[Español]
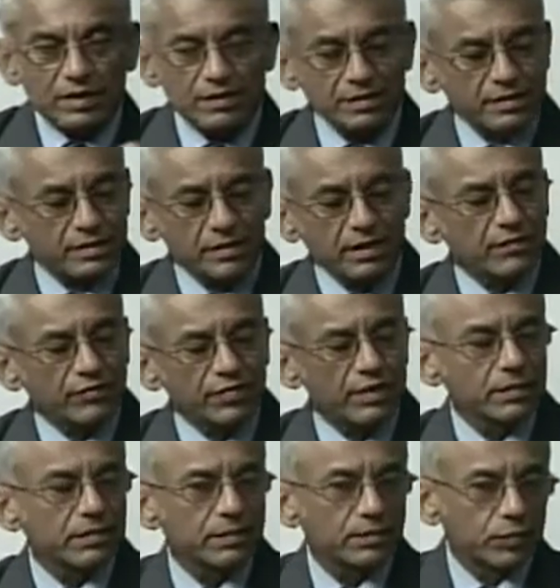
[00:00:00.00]
electricidad, en fin,
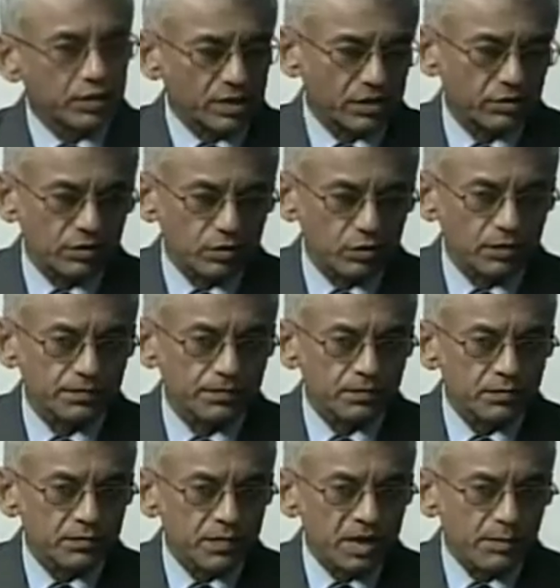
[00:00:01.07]
por esas situaciones.
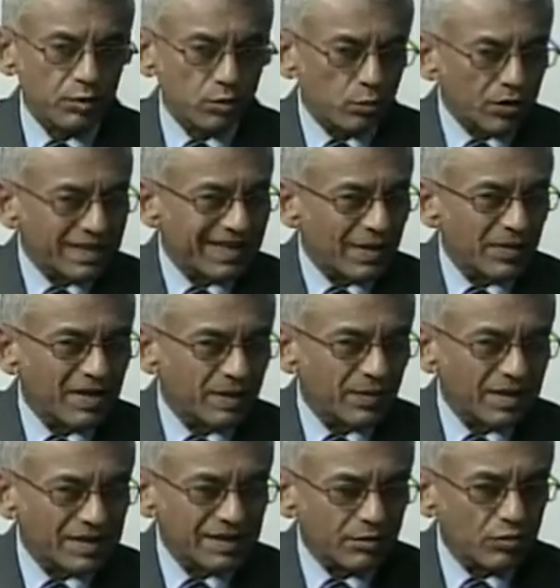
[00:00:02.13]
Pero políticamente
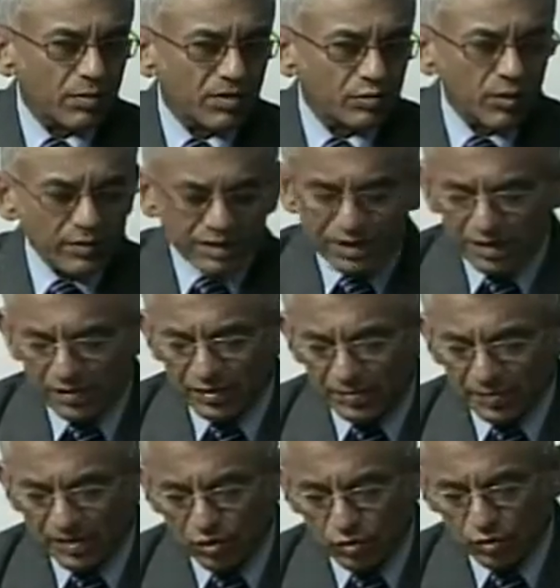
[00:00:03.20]
pareciera no haber, haber
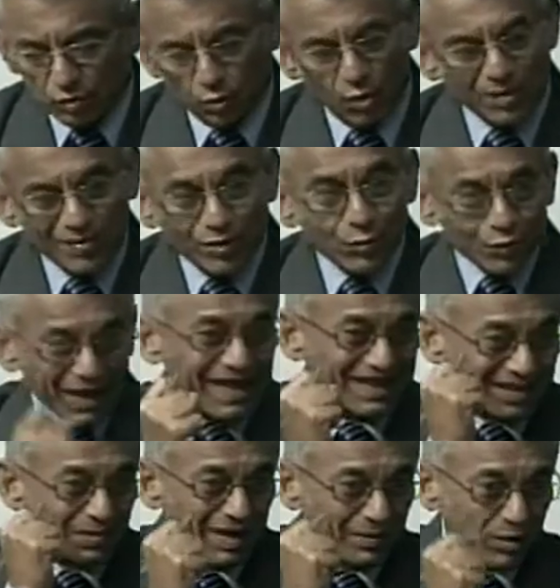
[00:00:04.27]
presión, o al menos,
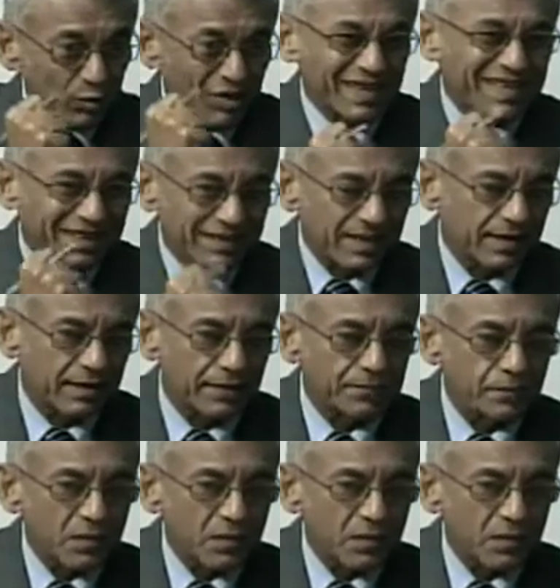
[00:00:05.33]
al menos acertada.